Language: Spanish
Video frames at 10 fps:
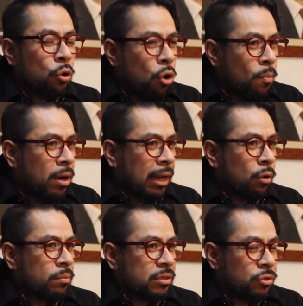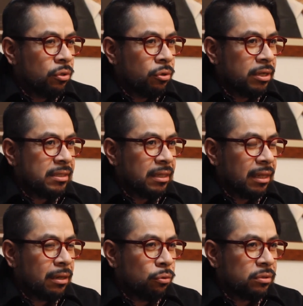¿cómo la Comisión de
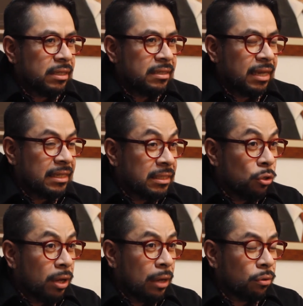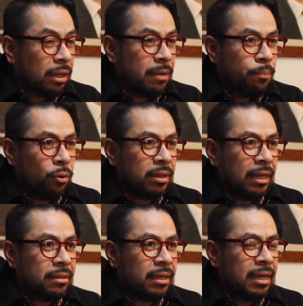Honestidad y Justicia, este órgano tan
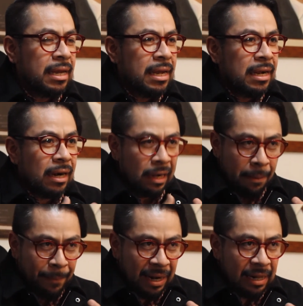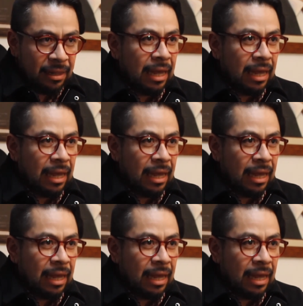importante, repara el